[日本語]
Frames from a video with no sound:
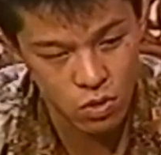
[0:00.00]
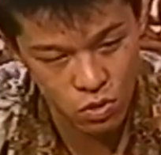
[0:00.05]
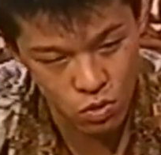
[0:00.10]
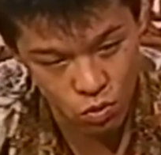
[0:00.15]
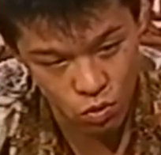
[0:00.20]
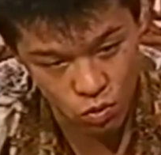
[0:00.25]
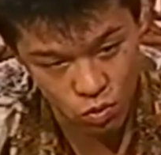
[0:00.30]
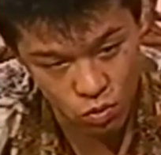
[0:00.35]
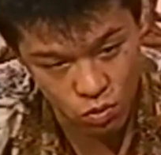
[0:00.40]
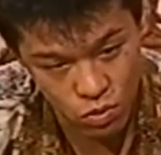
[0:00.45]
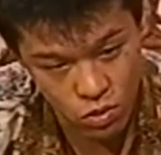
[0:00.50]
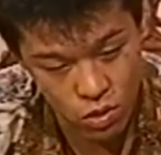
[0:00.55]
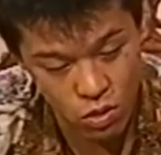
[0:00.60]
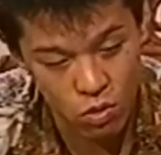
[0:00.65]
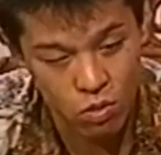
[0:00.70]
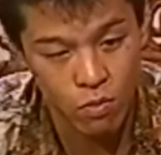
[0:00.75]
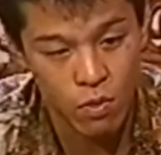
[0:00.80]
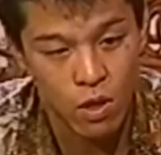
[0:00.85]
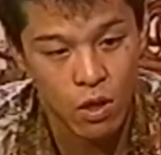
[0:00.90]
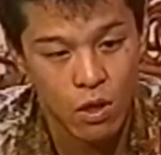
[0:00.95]
そうです
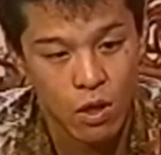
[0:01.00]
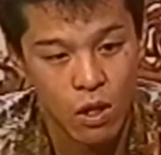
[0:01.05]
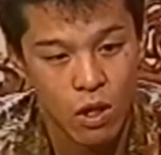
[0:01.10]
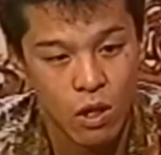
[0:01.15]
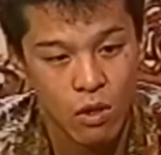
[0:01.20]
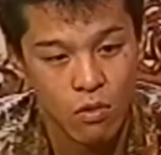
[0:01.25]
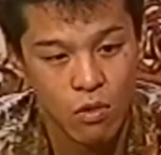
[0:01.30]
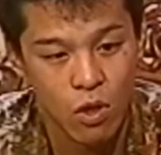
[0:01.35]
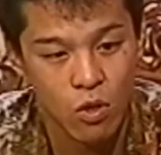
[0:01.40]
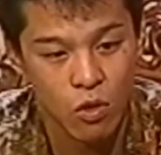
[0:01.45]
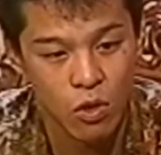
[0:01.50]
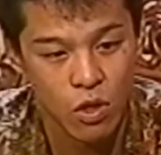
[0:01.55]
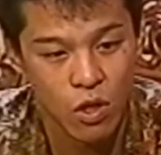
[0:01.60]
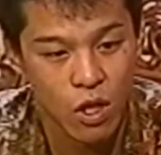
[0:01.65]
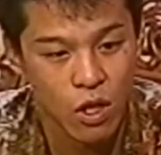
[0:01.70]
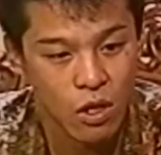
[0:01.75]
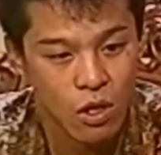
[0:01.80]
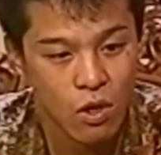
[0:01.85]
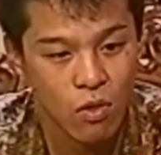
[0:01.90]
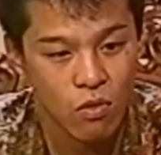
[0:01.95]
けどまあある程度
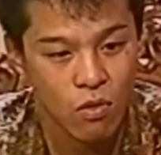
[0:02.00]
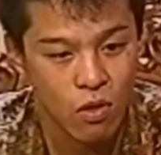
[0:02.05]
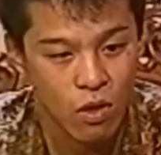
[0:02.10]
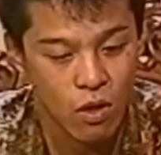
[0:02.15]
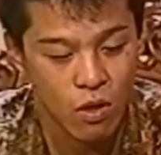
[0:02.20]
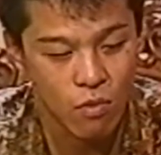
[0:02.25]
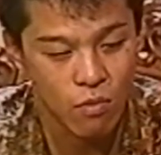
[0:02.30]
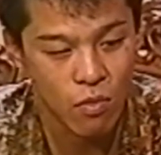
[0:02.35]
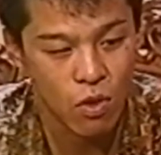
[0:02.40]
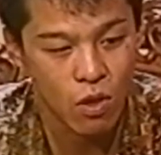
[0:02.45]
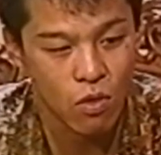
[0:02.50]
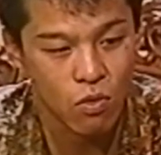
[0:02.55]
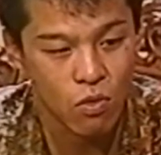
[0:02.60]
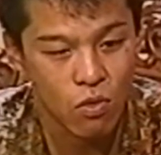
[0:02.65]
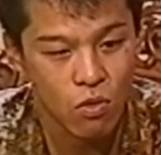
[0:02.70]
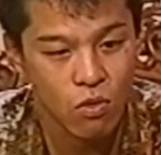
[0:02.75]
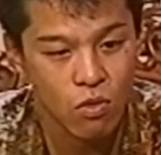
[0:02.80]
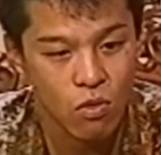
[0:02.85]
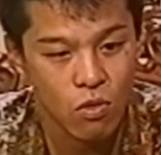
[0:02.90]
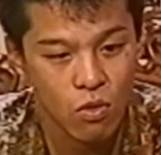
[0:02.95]
開き直って、まあ、
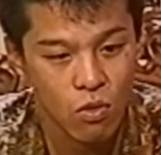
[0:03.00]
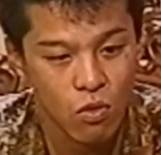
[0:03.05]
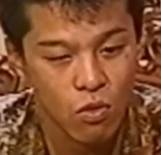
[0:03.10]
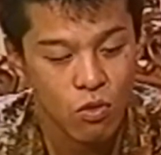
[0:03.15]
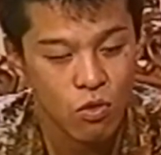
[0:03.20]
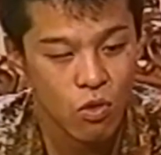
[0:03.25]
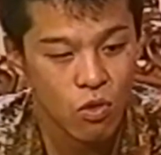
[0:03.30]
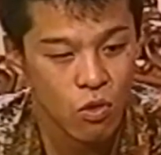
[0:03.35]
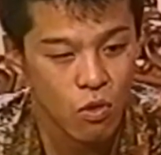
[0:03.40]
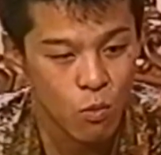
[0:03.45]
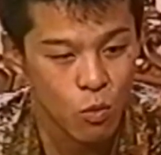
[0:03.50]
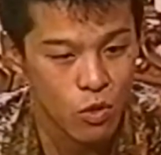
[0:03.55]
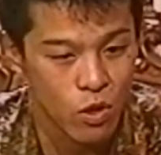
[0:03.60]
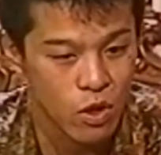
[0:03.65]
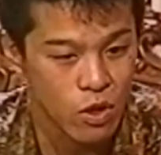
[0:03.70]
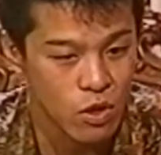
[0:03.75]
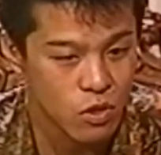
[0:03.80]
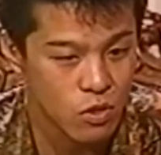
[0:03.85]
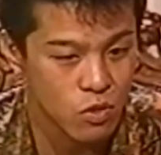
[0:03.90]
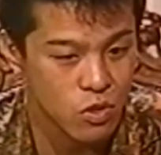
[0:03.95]
この、こういう時はも
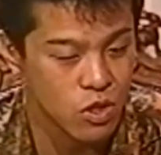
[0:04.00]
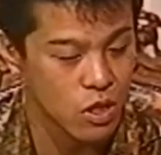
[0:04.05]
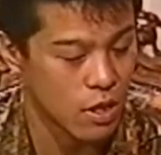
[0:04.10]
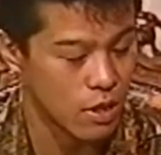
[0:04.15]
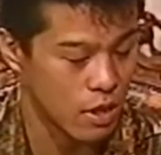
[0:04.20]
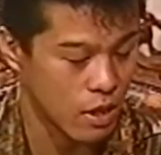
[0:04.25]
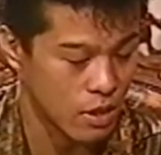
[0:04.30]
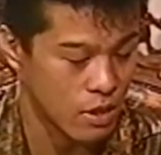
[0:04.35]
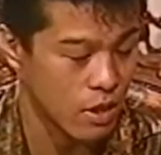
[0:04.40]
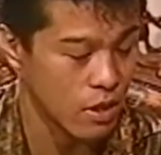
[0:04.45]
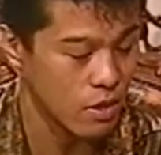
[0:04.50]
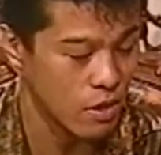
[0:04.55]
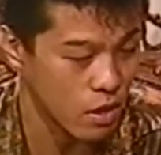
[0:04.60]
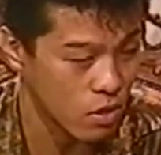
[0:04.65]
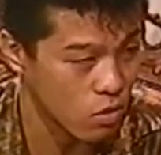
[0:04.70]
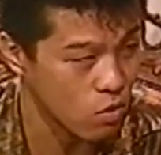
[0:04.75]
う練習しかないねん